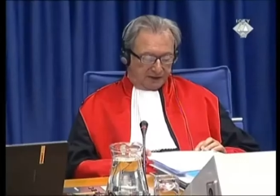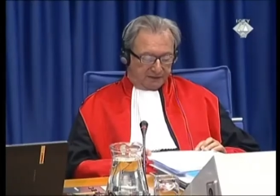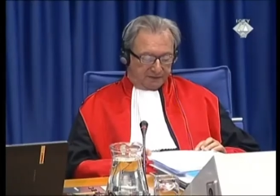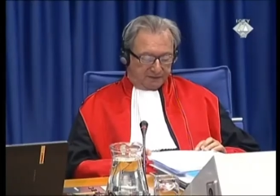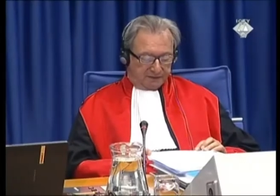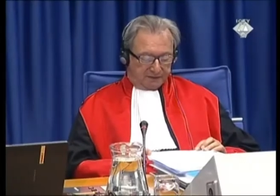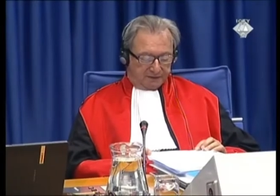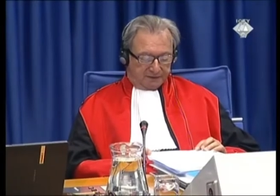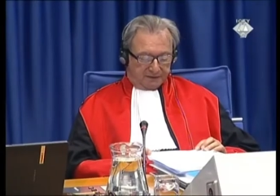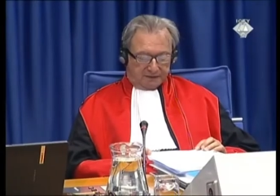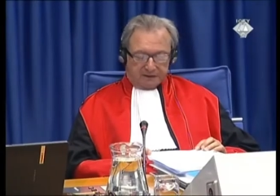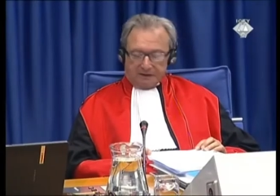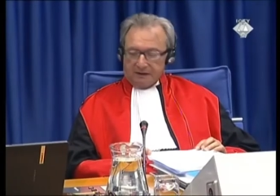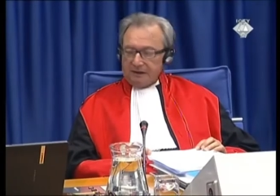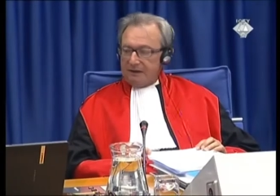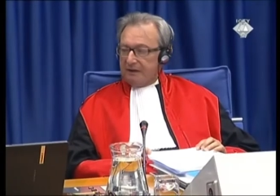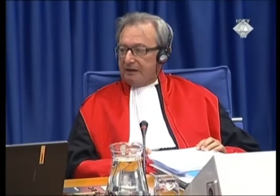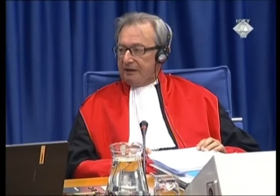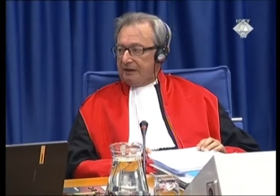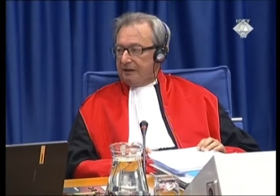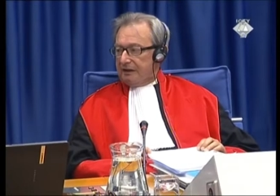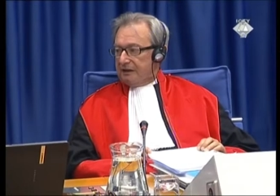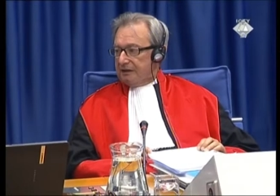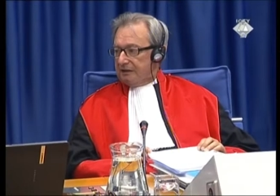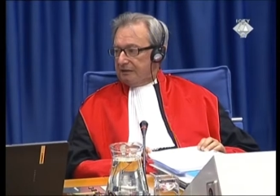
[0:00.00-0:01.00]
Vladimir
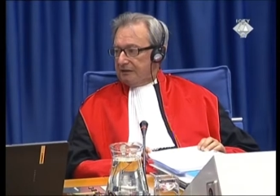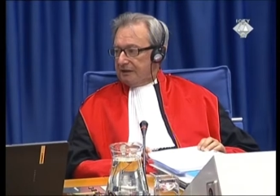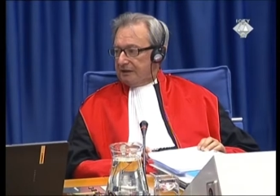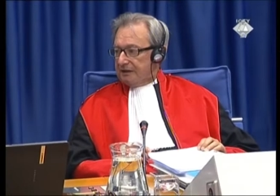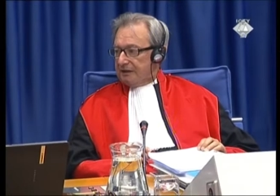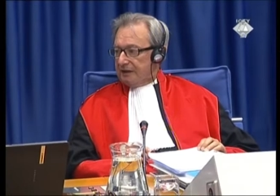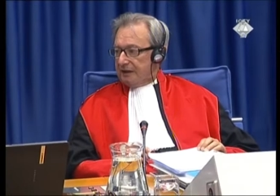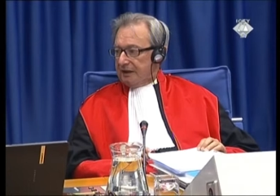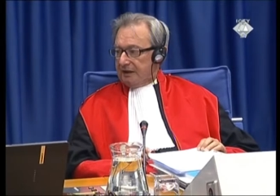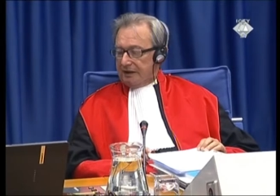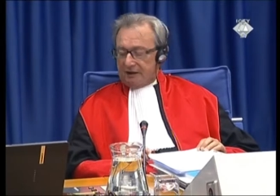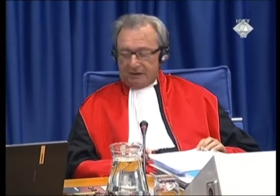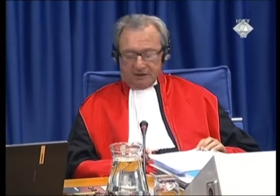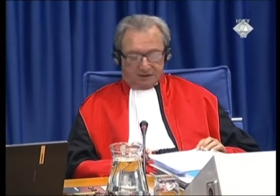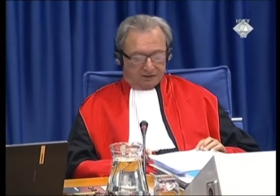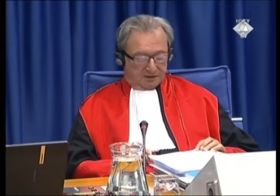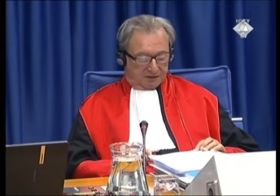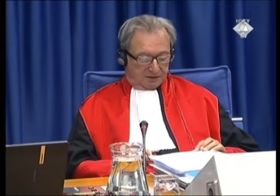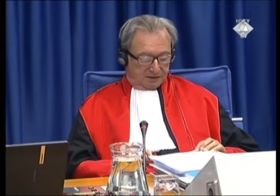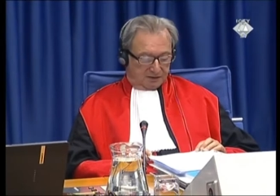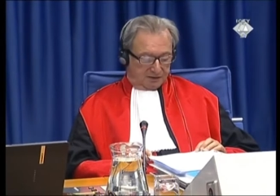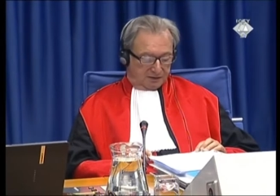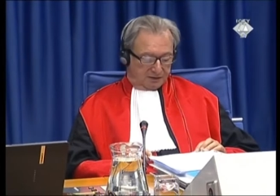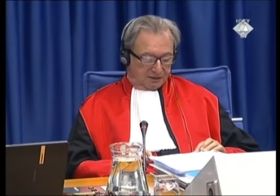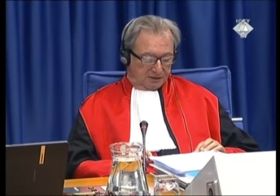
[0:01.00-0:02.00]
Lazarevitch
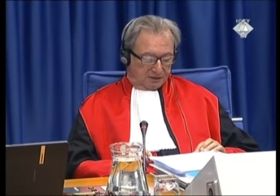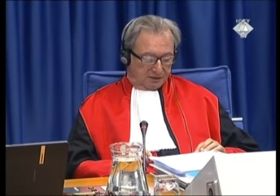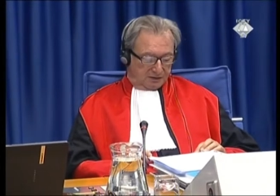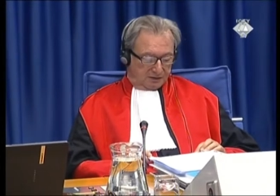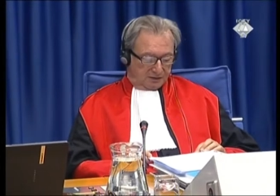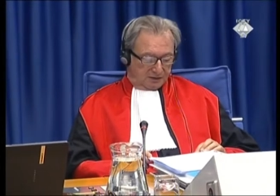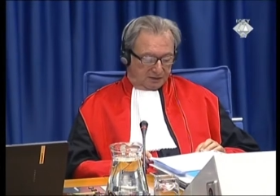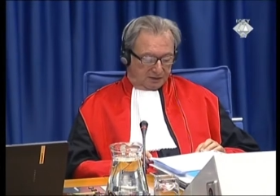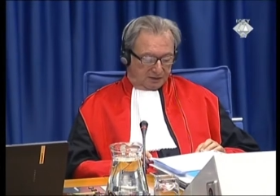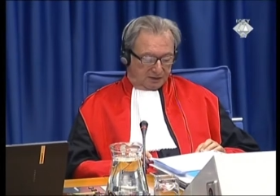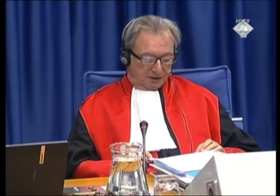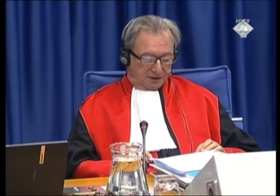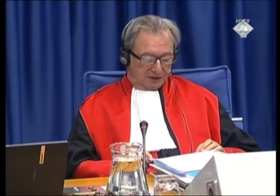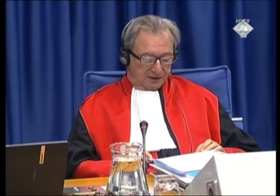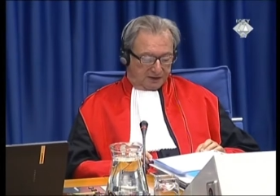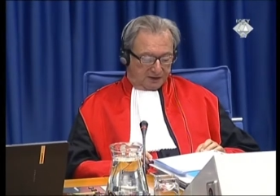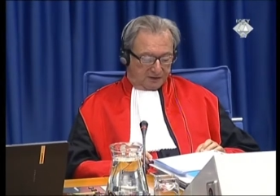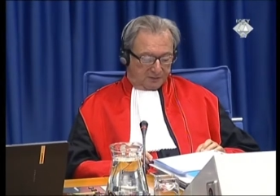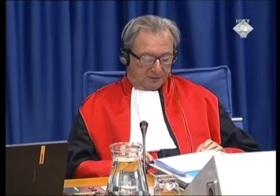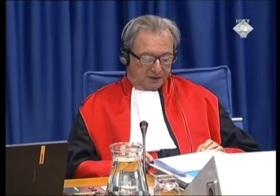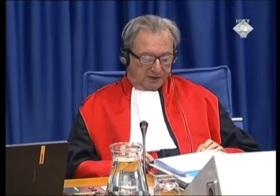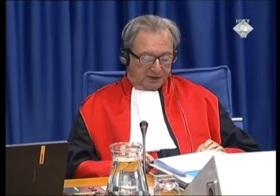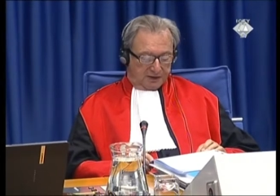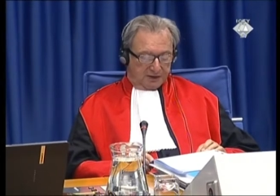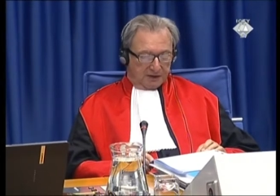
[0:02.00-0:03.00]
est arrivé à
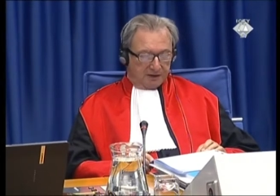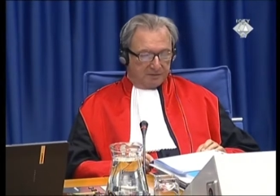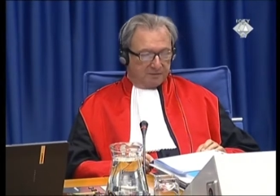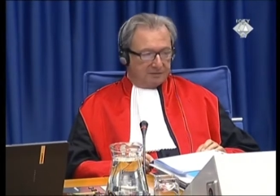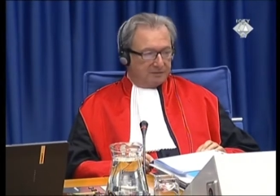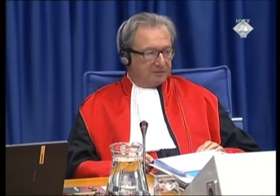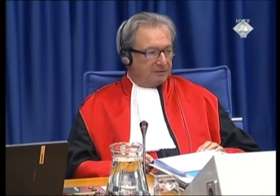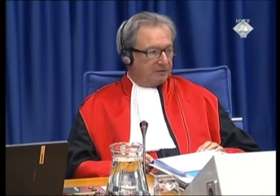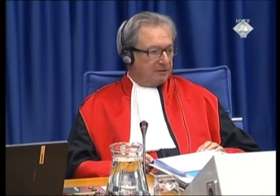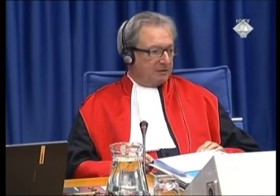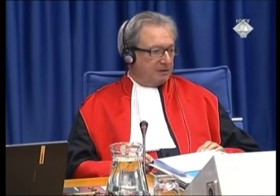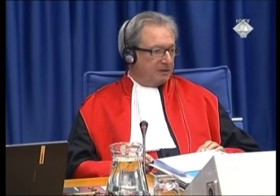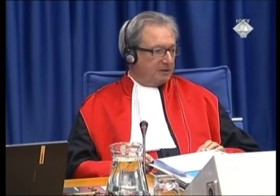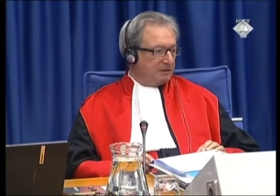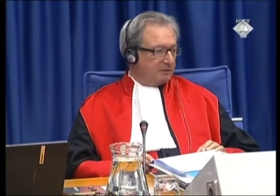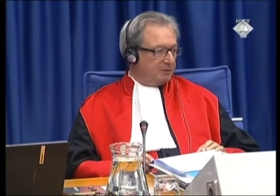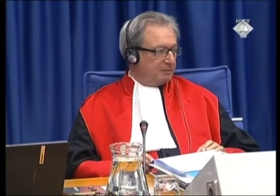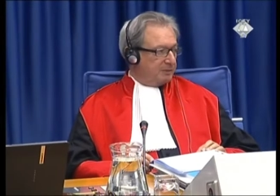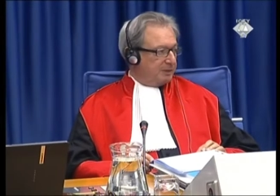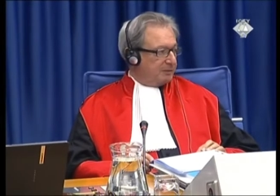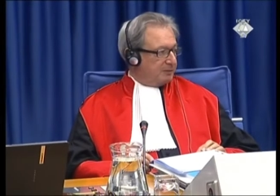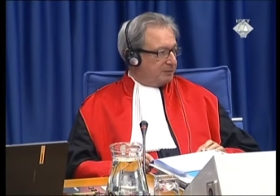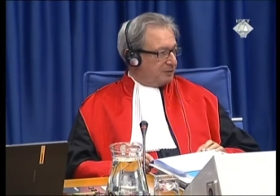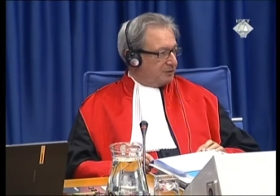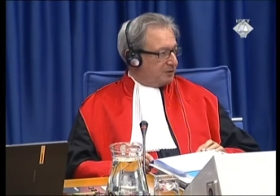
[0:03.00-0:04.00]
La Haye la semaine
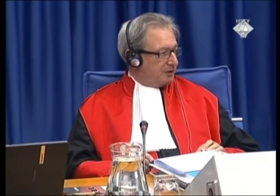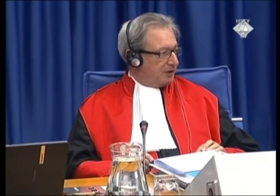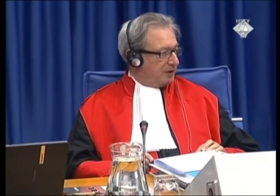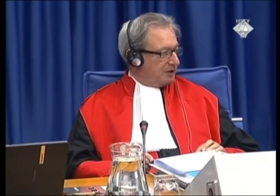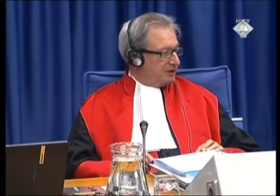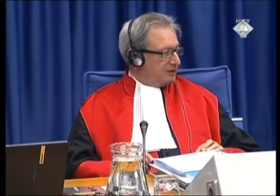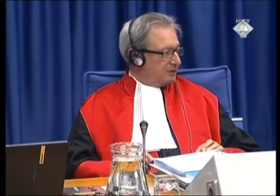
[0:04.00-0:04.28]
dernière,